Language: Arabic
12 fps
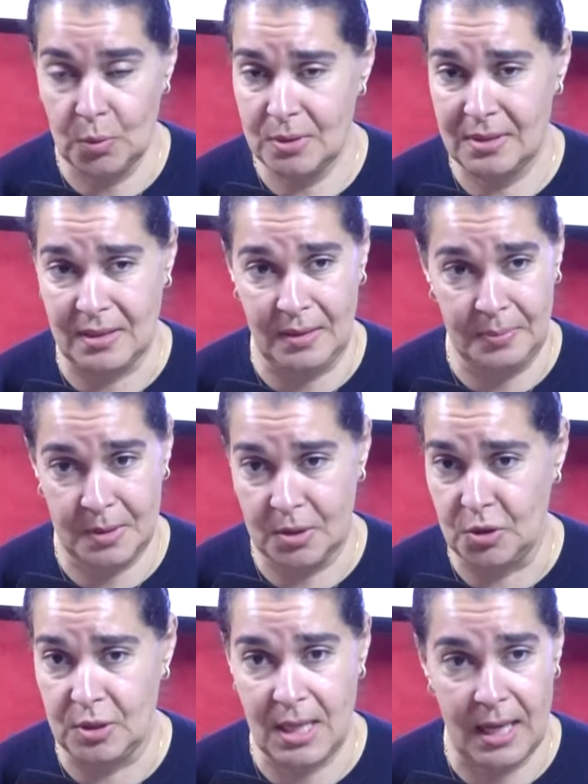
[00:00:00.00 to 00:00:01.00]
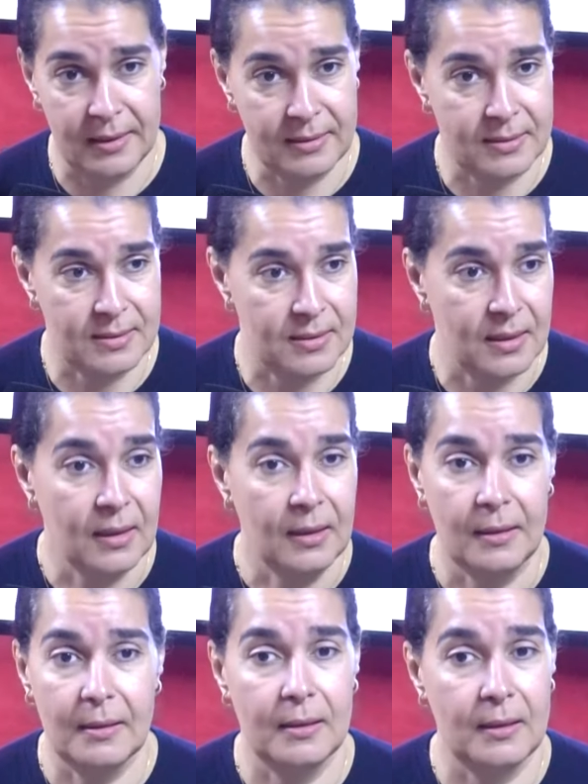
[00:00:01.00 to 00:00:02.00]
تعبت اجتهدت آه،
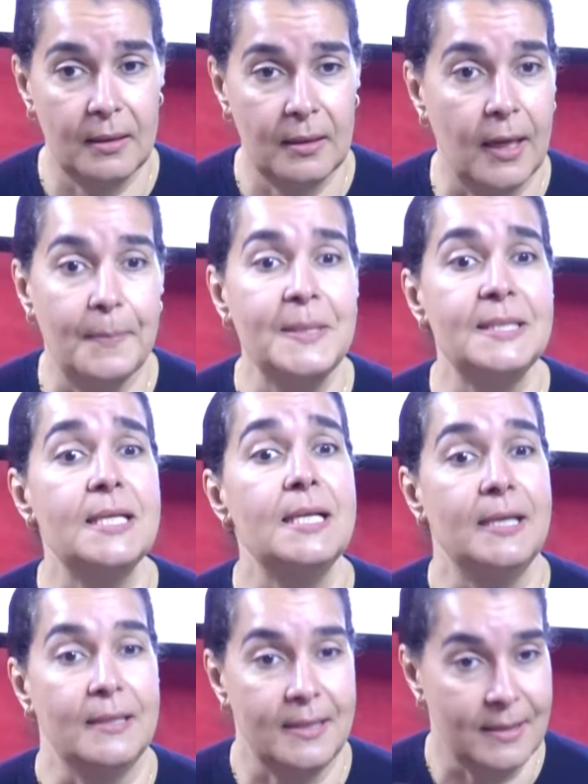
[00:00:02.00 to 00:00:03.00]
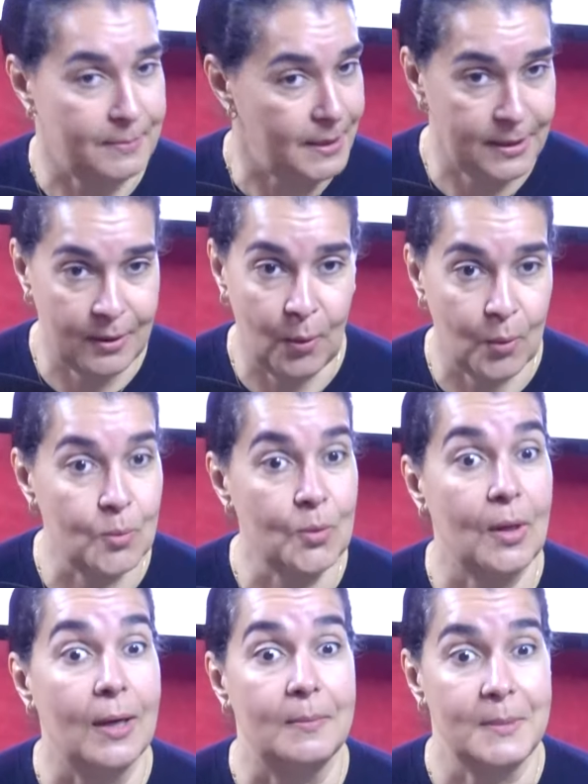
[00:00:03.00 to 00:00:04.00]
آه، عملت اللي عليا حنا كنقولوا
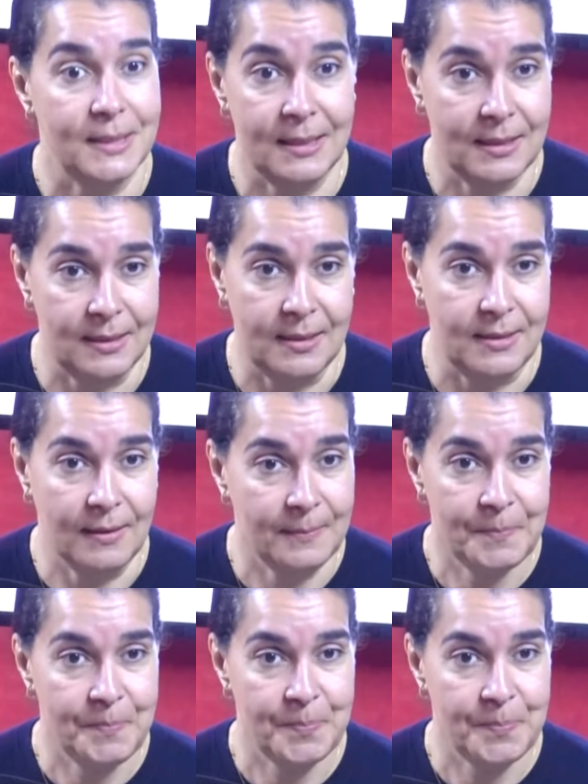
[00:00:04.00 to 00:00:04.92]
عملت اللي يعني عليا يعني كنسميو